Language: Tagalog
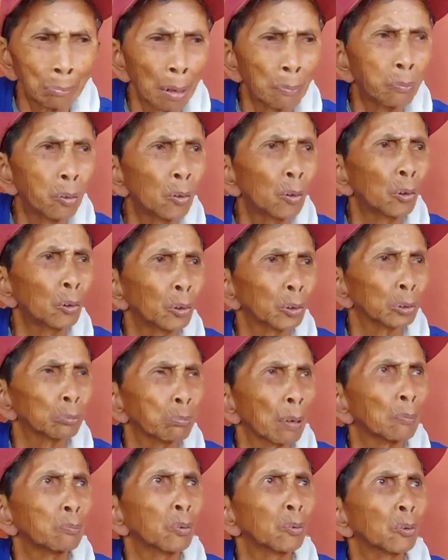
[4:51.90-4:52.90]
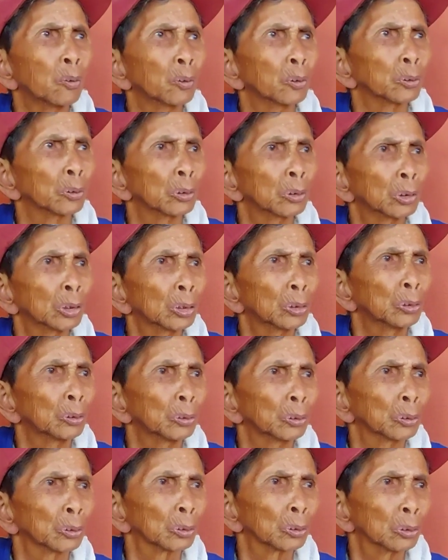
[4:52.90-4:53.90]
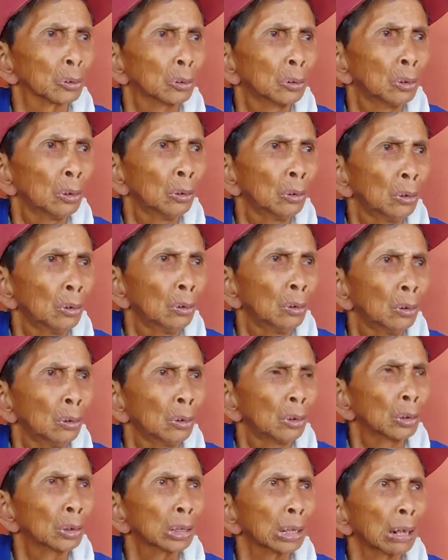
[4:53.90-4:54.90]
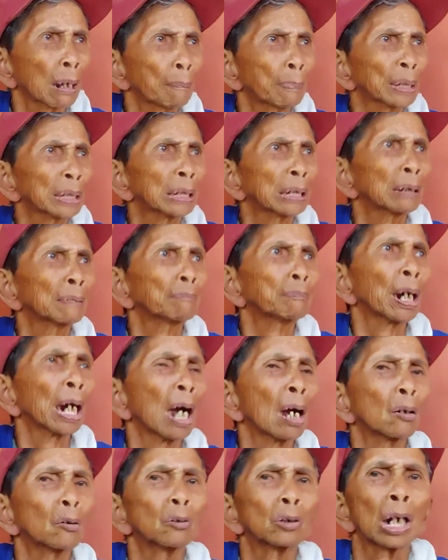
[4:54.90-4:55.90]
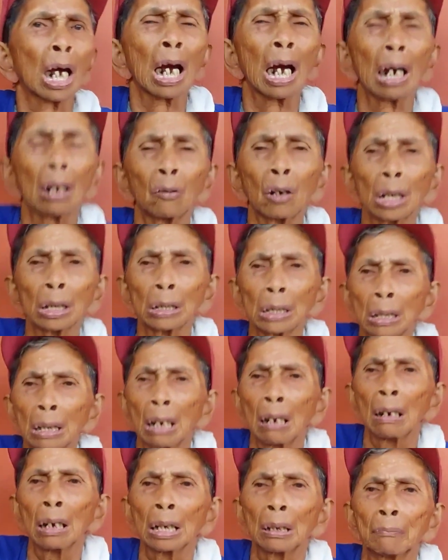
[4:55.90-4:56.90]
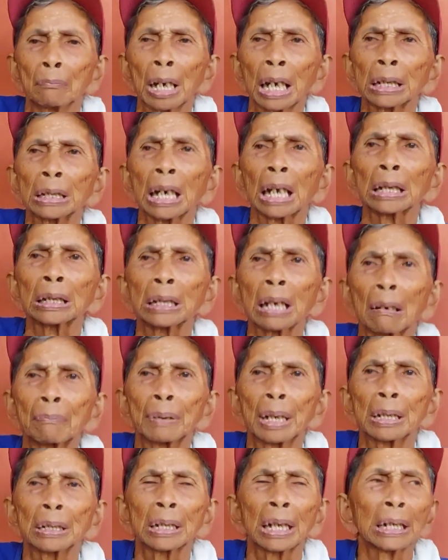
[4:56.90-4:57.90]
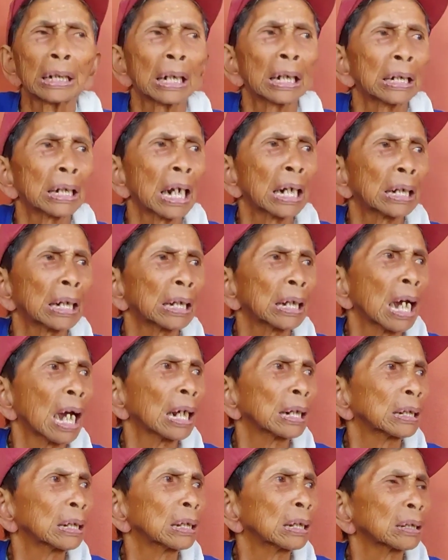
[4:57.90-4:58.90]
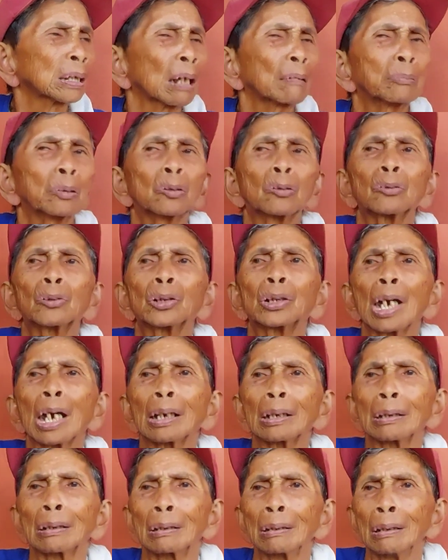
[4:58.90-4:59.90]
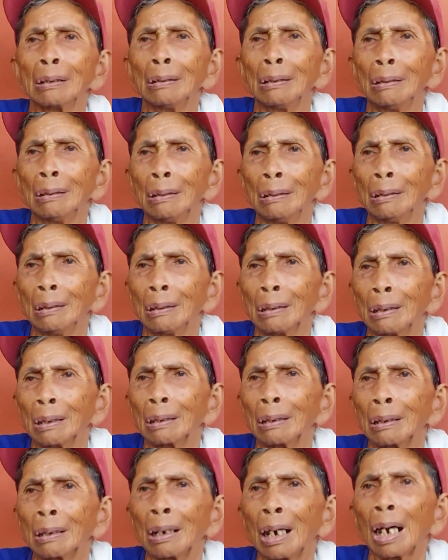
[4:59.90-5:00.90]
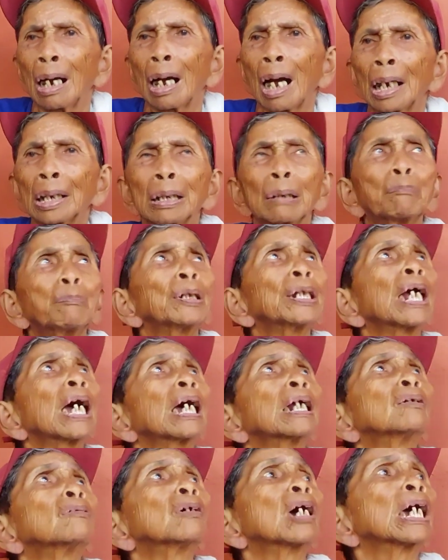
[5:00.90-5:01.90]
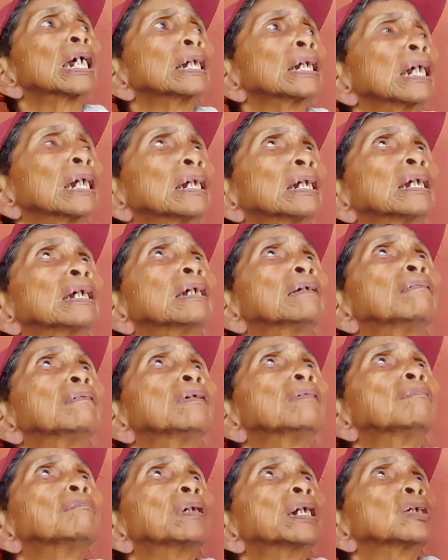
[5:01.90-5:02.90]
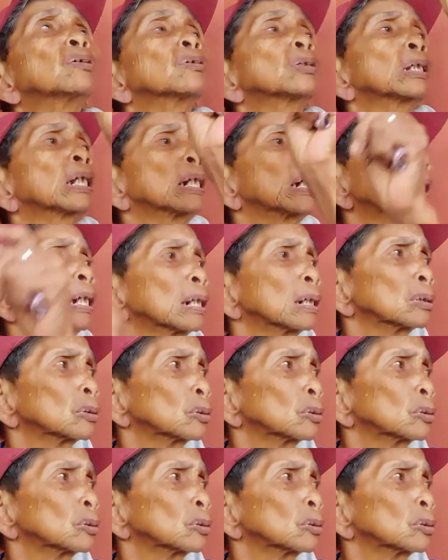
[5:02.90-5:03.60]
mabuot, mabuot si Junior. Sa kapatid, pag ako na, kung, na, nasabi yan, sa ka nanay hali, sabi hmm. ko, dyan. Ay, pinaano nga niya ni, mando talagang